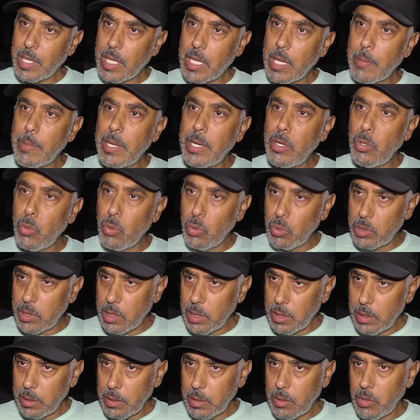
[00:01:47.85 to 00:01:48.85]

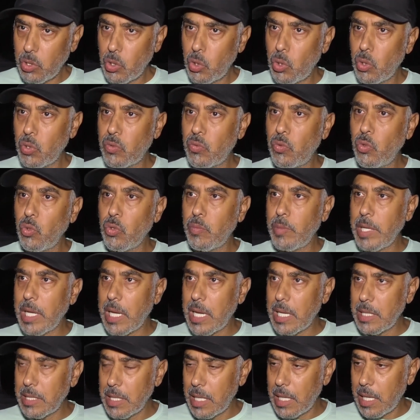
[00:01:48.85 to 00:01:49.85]
كبنوته انه تفوت
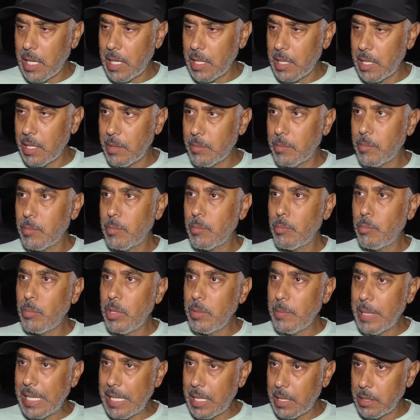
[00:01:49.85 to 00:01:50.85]
بهذا العالم
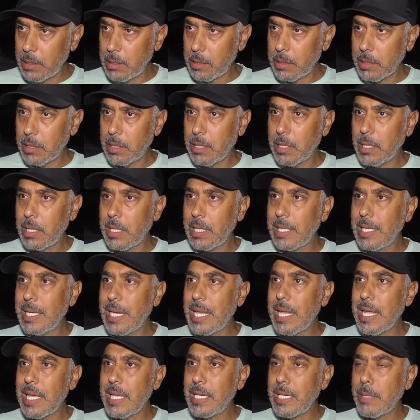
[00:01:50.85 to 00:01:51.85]
ببلد
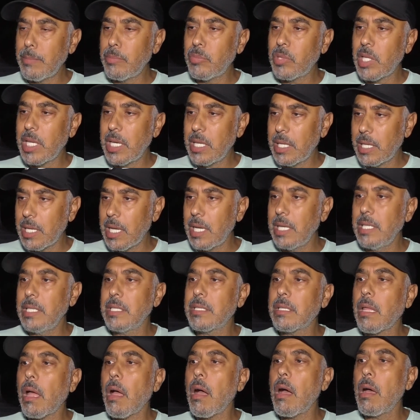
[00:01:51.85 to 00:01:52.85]
لا نمتلك
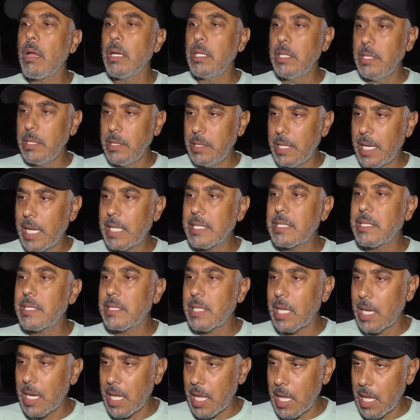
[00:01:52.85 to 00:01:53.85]
اي تقاليد
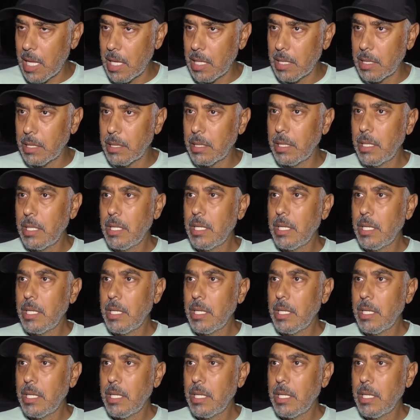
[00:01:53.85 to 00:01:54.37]
حتى الان